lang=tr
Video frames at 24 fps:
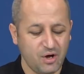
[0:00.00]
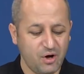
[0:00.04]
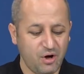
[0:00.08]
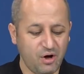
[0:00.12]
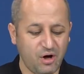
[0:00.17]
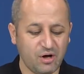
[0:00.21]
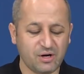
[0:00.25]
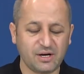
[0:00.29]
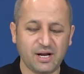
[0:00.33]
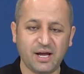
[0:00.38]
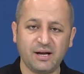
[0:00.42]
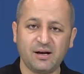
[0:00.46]

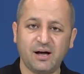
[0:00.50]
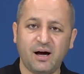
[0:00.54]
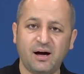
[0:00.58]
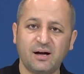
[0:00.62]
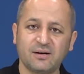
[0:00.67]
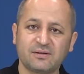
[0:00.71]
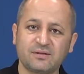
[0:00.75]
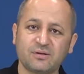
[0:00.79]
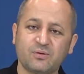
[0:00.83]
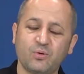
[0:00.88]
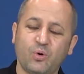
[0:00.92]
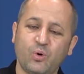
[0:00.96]
Örneğin
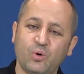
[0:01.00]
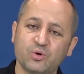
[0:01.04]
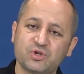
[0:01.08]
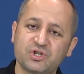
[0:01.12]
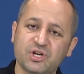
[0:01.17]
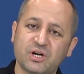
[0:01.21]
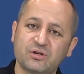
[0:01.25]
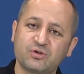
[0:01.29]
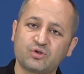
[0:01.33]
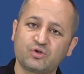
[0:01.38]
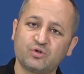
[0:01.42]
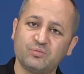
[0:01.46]
artık
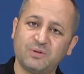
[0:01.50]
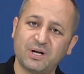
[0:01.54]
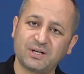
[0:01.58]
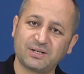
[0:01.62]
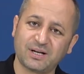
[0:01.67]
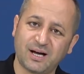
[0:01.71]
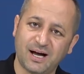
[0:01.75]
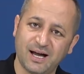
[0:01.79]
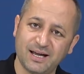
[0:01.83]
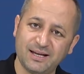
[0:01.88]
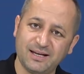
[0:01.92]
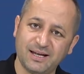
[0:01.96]
Ocak
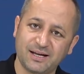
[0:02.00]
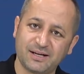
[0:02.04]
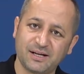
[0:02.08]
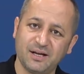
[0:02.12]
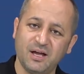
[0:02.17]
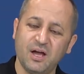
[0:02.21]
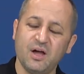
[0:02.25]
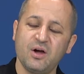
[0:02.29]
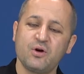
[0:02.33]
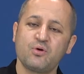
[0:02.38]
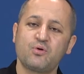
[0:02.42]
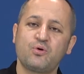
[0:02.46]
Şubat
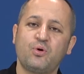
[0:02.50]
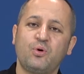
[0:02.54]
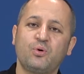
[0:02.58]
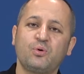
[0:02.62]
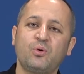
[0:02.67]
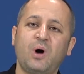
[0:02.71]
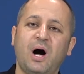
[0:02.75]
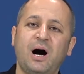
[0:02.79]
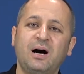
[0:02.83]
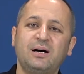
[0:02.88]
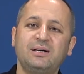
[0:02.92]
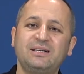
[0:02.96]
ayları
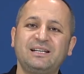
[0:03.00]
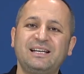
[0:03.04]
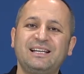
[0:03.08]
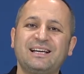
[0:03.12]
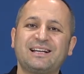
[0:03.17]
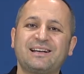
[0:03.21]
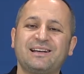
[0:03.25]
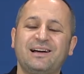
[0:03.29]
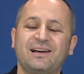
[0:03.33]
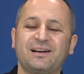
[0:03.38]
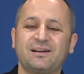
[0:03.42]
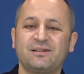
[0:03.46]
konu
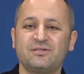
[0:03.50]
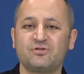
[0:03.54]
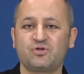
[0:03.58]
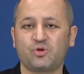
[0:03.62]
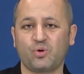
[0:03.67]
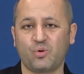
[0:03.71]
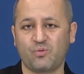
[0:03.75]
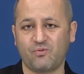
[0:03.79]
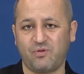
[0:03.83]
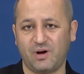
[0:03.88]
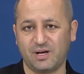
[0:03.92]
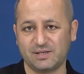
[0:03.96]
ağırlıklarının
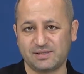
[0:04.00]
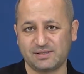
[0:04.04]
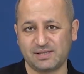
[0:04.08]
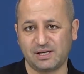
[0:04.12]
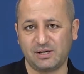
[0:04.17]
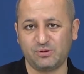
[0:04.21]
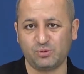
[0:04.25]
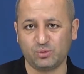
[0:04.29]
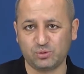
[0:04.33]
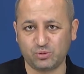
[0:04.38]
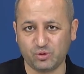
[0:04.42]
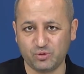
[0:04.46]
çok fazla
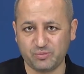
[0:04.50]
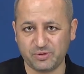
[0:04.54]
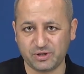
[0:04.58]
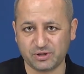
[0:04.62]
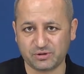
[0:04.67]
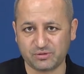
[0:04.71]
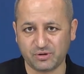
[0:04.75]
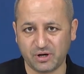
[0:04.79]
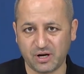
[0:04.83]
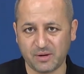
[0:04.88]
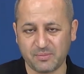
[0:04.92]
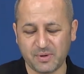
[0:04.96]
olduğu
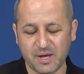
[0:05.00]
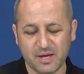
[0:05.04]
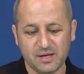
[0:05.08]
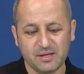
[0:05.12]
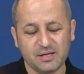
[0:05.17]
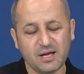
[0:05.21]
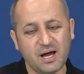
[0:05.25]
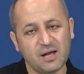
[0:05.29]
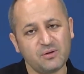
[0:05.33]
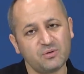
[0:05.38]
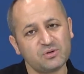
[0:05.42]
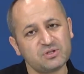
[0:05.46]
bir dönem.
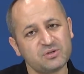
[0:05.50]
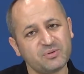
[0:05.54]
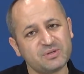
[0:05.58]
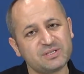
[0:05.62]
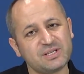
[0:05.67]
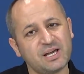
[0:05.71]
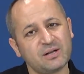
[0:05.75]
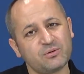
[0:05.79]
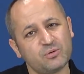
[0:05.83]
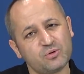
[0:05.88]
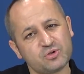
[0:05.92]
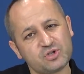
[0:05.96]
Yani o zaman
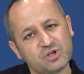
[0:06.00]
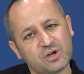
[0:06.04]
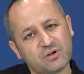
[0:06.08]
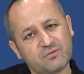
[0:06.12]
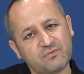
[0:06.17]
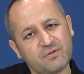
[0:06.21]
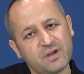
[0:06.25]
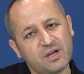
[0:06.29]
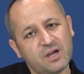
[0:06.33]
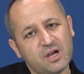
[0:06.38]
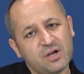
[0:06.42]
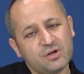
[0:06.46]
sen
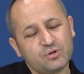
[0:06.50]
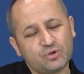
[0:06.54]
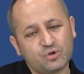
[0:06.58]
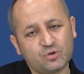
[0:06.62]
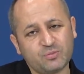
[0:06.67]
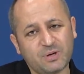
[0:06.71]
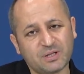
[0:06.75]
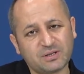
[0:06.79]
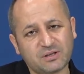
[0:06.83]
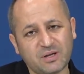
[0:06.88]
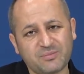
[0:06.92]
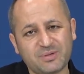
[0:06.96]
Ocak ve
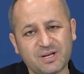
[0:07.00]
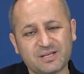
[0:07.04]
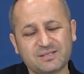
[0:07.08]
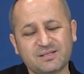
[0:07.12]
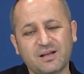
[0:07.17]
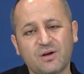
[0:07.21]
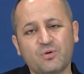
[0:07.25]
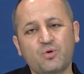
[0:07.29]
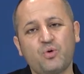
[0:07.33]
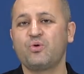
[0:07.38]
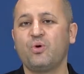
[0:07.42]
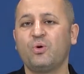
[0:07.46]
Şubat'ta biraz
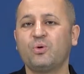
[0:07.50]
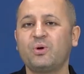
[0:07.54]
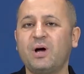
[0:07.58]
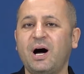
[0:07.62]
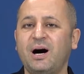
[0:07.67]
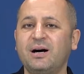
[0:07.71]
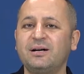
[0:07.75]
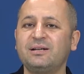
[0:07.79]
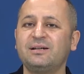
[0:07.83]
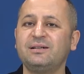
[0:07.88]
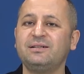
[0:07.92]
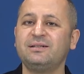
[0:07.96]
daha konu
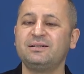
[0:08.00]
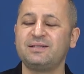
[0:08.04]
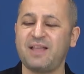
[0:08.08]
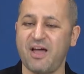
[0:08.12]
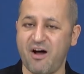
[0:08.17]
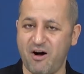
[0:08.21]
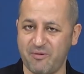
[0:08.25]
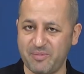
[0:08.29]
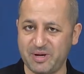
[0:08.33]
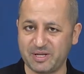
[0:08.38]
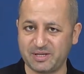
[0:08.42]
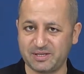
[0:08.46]
ağırlığını
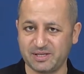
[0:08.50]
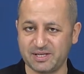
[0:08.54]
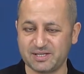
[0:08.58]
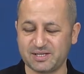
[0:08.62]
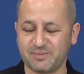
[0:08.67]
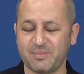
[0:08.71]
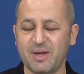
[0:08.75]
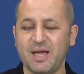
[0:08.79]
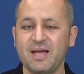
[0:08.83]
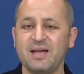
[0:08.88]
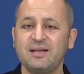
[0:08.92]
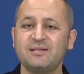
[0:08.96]
devam
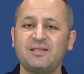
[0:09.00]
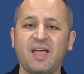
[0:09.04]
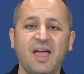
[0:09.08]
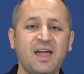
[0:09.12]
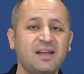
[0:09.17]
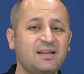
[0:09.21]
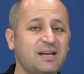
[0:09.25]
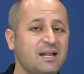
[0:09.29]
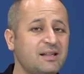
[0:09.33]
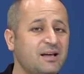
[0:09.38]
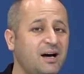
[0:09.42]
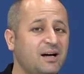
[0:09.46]
ettireceğim.
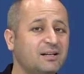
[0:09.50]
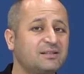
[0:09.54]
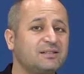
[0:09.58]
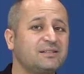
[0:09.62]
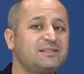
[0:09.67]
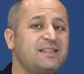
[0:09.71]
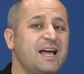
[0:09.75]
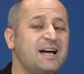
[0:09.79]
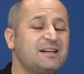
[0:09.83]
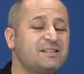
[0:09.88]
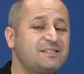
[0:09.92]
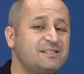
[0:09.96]
TET'de
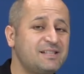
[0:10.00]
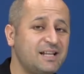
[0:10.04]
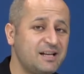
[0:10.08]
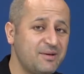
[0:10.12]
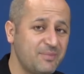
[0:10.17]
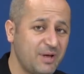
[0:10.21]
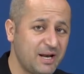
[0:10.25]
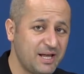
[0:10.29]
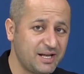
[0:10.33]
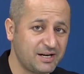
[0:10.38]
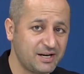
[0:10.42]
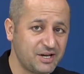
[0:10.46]
artık ders
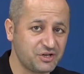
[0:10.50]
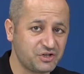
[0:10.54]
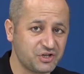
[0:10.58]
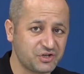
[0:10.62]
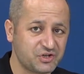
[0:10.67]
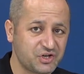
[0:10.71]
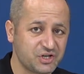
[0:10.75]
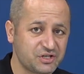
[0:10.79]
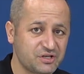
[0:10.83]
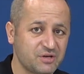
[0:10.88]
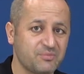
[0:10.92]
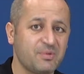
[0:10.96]
denemelerine
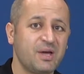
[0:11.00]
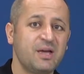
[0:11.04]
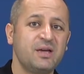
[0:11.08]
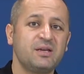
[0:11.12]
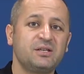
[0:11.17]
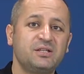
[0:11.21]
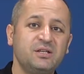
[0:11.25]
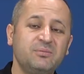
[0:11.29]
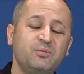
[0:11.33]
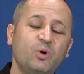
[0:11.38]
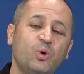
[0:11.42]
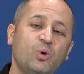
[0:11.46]
geçeceğim
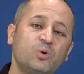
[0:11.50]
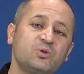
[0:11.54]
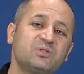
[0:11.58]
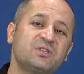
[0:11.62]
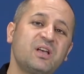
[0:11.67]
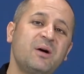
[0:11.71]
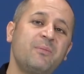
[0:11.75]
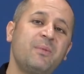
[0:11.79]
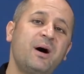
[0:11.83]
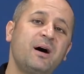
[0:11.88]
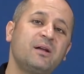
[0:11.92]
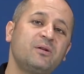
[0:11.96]
gibi o
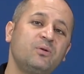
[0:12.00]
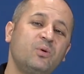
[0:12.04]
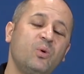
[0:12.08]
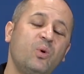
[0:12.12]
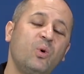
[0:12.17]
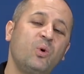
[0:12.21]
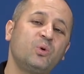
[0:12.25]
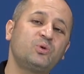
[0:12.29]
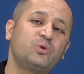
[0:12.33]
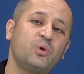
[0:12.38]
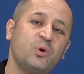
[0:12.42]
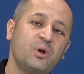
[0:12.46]
zamanı
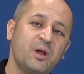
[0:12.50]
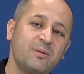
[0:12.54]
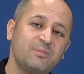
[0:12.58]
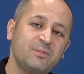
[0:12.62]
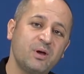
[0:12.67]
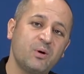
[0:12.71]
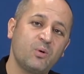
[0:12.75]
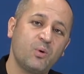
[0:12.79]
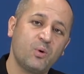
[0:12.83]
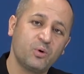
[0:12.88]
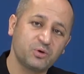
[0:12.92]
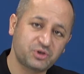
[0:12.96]
o
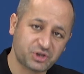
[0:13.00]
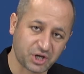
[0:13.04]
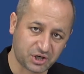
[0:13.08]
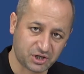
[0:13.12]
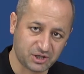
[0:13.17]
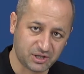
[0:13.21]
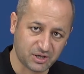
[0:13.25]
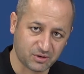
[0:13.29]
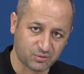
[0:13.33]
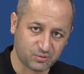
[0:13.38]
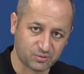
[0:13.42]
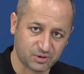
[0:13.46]
dönemde o
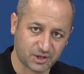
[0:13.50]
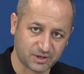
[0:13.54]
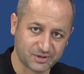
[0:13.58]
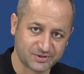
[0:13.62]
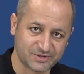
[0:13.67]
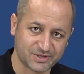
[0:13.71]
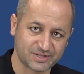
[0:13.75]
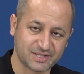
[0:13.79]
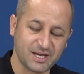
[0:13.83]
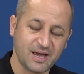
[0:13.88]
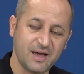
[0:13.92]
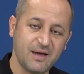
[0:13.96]
şekilde
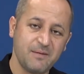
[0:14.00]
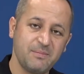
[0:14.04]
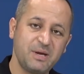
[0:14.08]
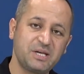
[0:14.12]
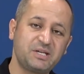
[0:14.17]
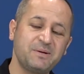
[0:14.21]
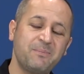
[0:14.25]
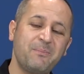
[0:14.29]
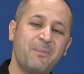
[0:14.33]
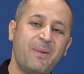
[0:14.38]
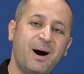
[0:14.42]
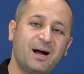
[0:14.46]
kullanacağız.
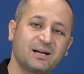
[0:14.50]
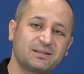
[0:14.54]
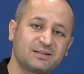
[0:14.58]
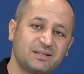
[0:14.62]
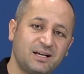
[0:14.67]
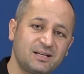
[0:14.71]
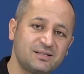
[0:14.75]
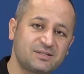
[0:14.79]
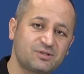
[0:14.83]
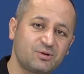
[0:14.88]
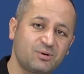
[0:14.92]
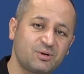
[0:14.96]
Peki
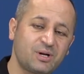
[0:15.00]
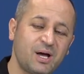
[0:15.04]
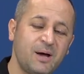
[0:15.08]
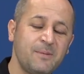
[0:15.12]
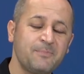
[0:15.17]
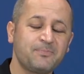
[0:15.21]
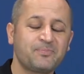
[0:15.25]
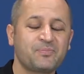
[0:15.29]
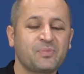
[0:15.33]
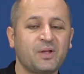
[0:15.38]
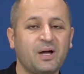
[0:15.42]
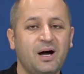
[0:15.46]
Mart'tan
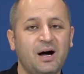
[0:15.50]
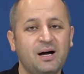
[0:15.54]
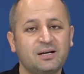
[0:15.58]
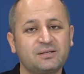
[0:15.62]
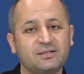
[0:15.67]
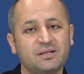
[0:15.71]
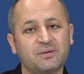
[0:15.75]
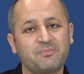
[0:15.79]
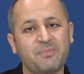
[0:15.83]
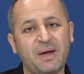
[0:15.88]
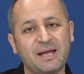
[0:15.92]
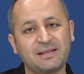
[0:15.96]
sonra
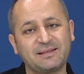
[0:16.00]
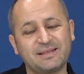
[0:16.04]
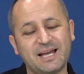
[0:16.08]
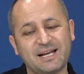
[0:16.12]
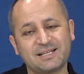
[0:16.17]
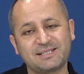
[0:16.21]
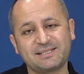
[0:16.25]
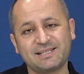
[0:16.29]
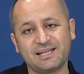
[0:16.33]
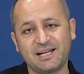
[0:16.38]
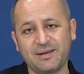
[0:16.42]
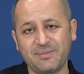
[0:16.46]
Artık ben
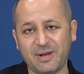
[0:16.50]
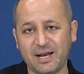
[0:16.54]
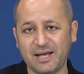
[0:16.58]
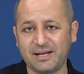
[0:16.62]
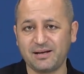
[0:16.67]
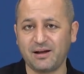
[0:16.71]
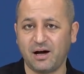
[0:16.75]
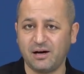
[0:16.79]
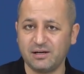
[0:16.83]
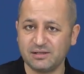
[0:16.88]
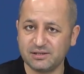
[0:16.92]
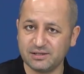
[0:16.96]
ders
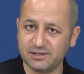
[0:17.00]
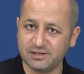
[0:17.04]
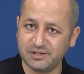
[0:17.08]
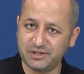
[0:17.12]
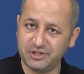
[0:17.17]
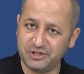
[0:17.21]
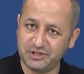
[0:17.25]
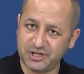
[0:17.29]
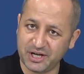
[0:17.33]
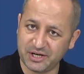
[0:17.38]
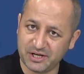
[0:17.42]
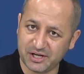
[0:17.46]
senemelerin ağırlığını,
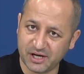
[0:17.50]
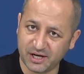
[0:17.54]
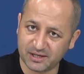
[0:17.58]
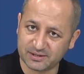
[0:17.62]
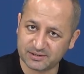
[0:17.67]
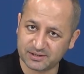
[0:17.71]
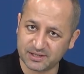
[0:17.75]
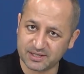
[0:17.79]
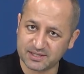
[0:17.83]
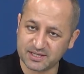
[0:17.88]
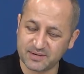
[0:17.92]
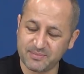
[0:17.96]
iyiliğini
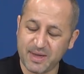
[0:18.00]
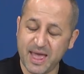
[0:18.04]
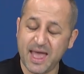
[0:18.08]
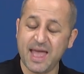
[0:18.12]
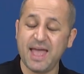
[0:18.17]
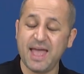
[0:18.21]
artıracağım.